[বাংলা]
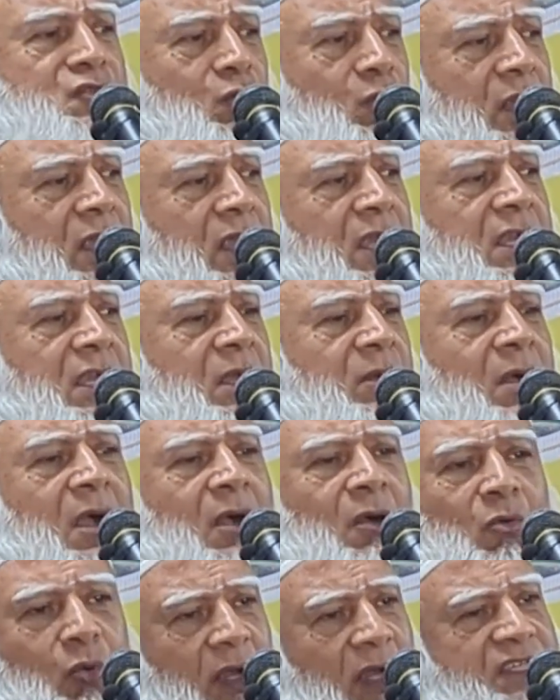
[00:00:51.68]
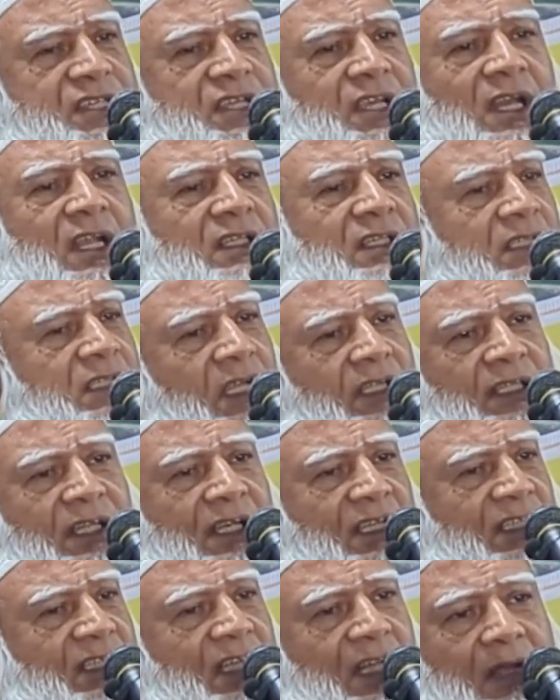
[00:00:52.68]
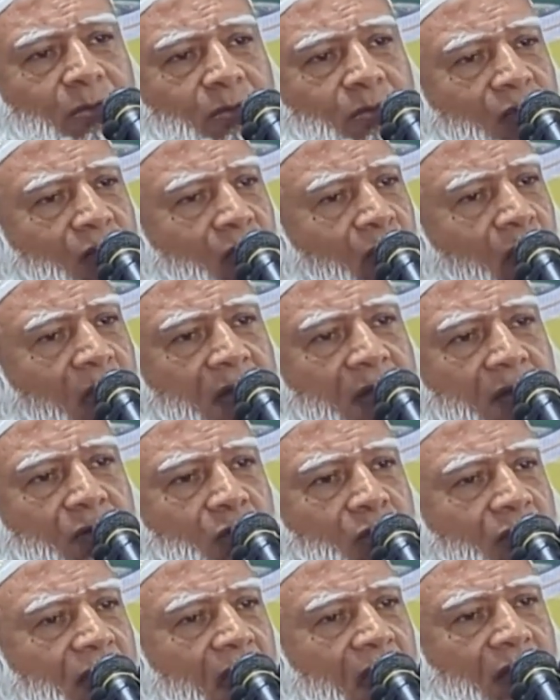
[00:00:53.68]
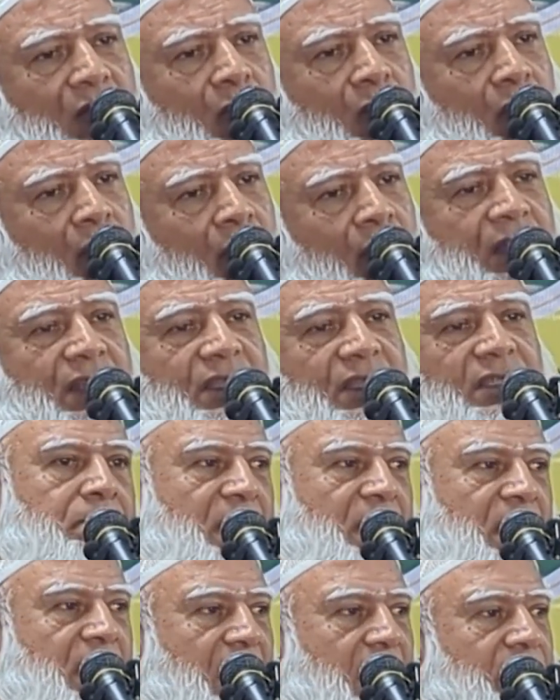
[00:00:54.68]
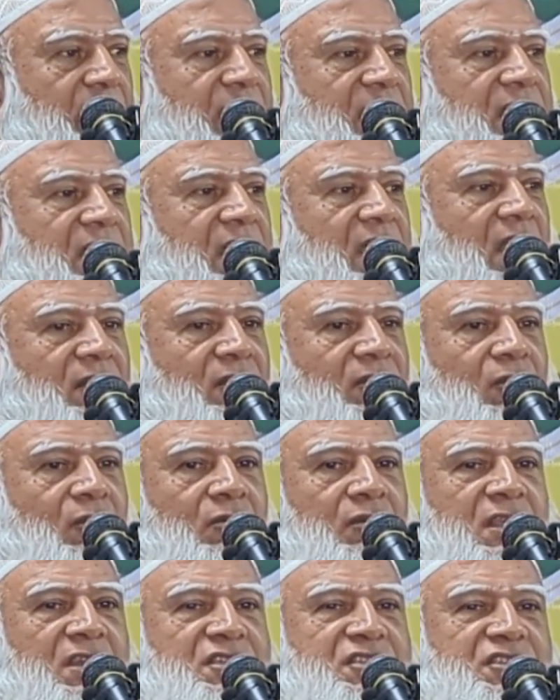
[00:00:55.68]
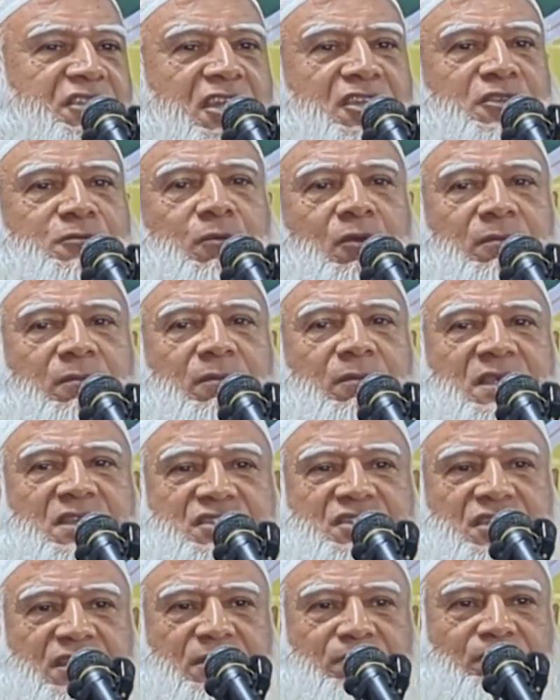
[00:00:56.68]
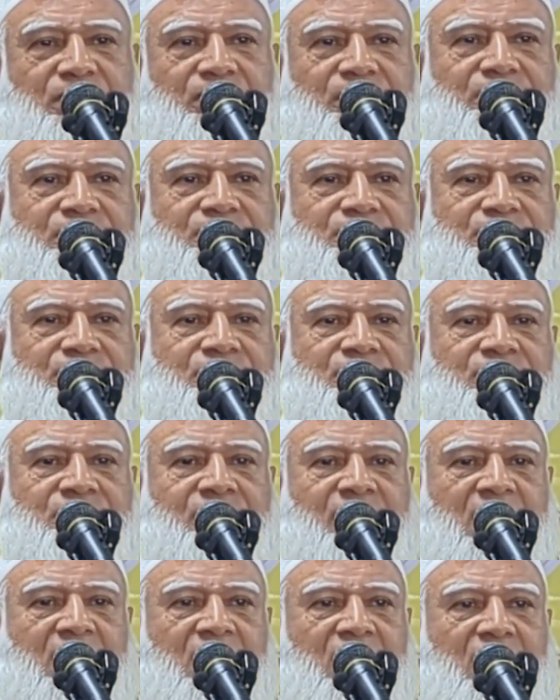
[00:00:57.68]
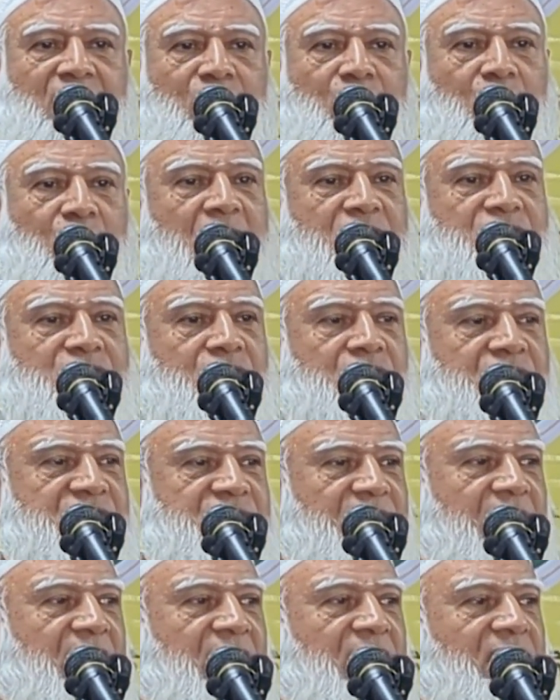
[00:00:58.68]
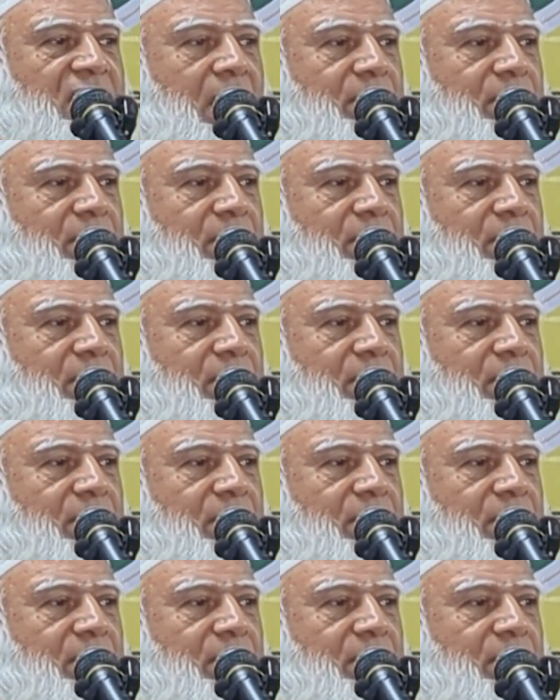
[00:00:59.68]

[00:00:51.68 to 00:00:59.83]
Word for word: চুরি কিংবা গুলি চালাতে তাদের দ্বিধাবোধ হওয়ার কথা নয় ধারাবাহিক এই আন্দোলনের শেষ পর্বে এসে কোটা সংস্কারের